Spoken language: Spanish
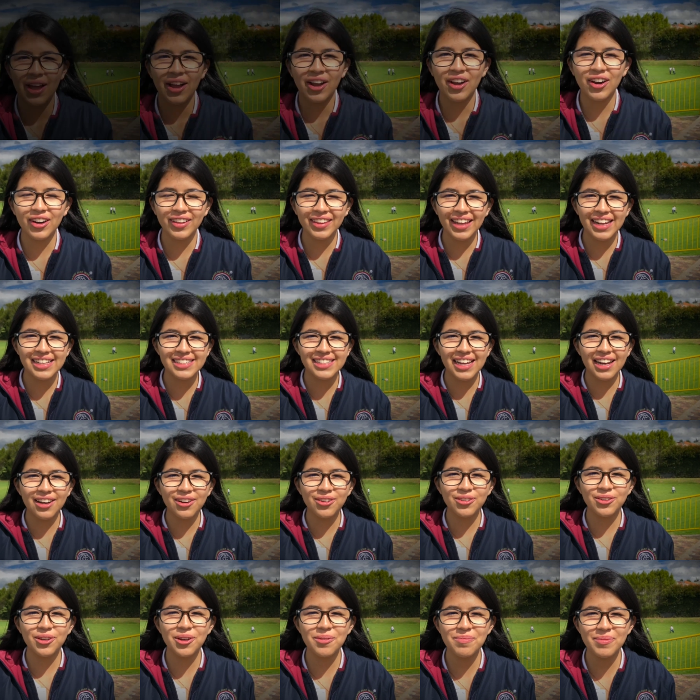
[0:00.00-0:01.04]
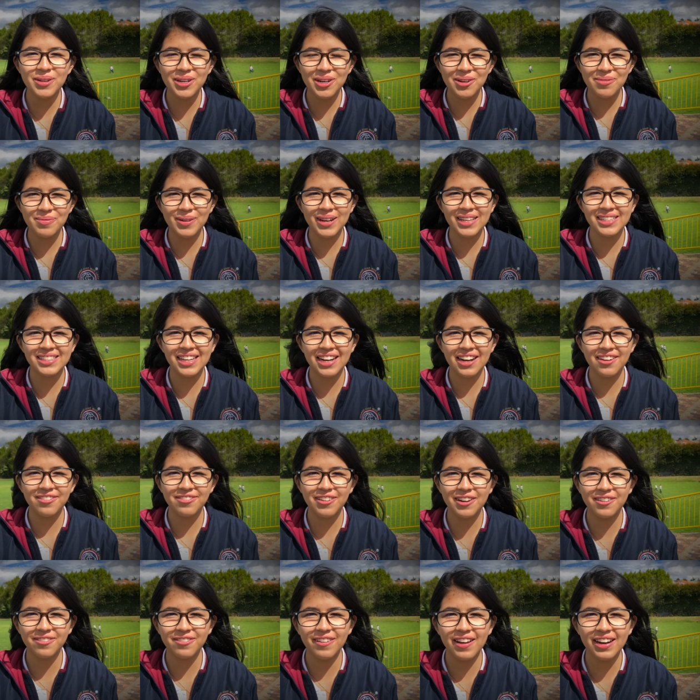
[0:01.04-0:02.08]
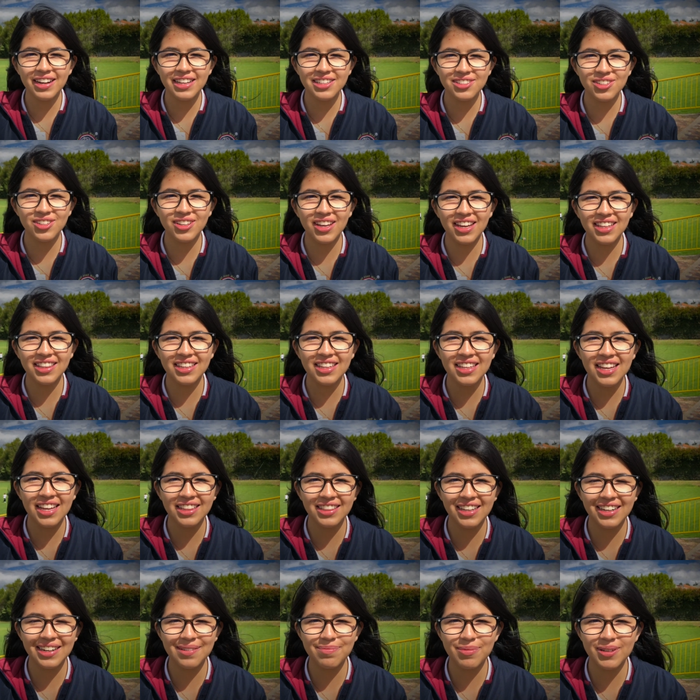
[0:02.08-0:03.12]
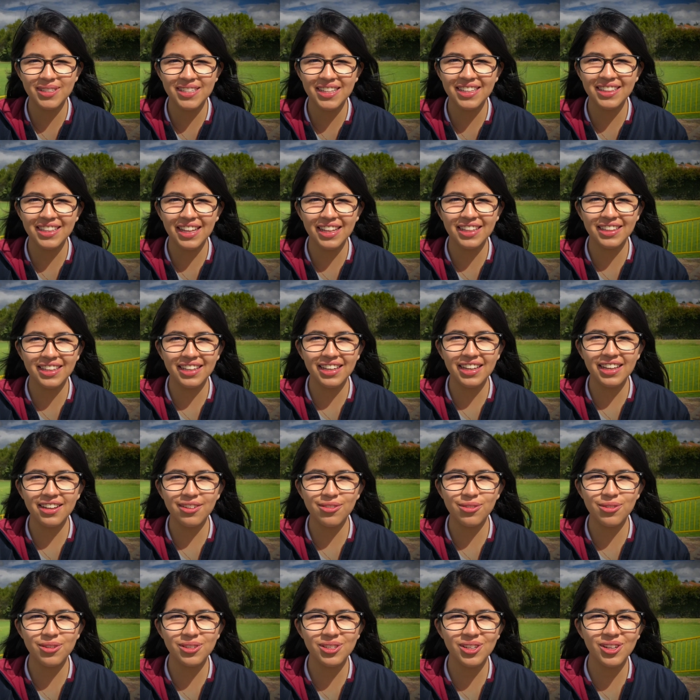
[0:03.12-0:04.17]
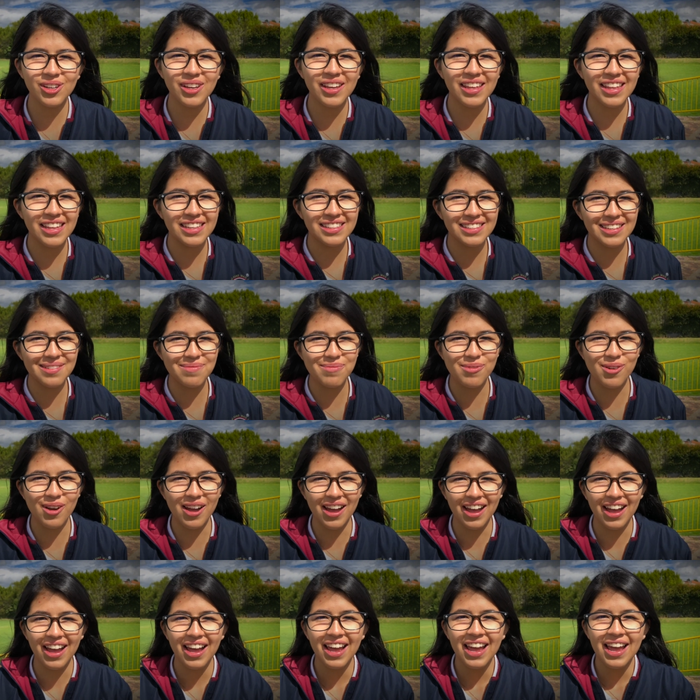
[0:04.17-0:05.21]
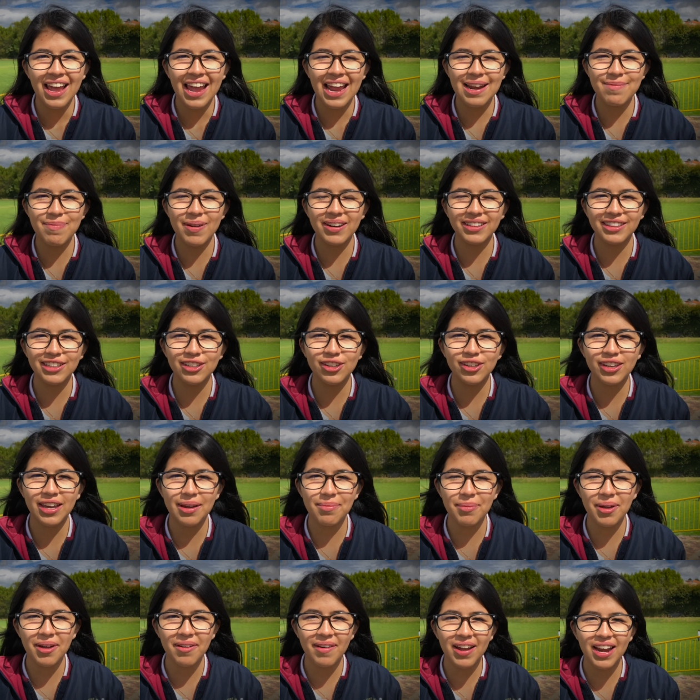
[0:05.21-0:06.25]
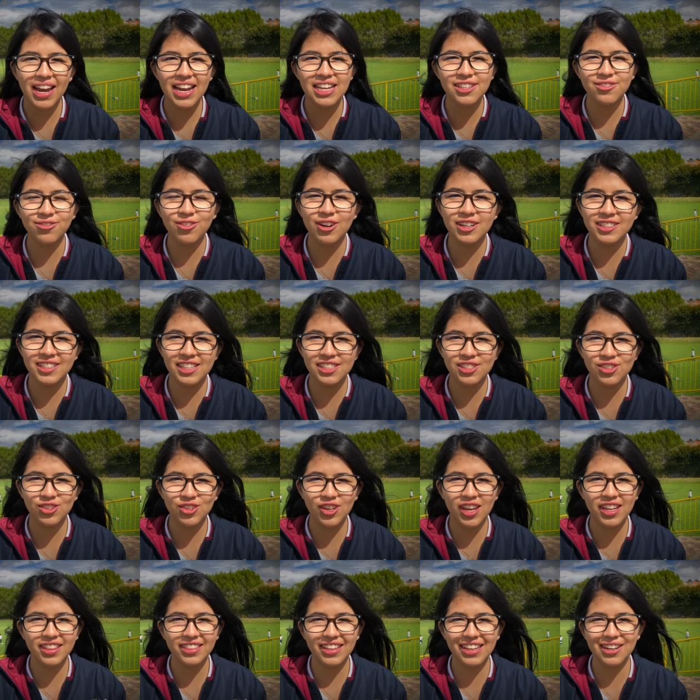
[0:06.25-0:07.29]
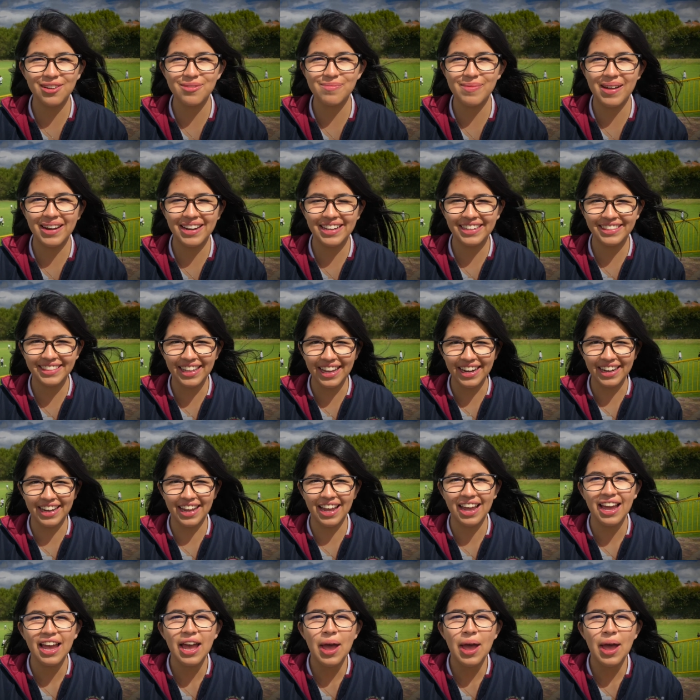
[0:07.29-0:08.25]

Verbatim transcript: Cordial saludo, mi nombre es Sara Farfán y soy candidata representante de curso de décimo A el partido que me avala es Fuerza Estudiantil Humanitaria.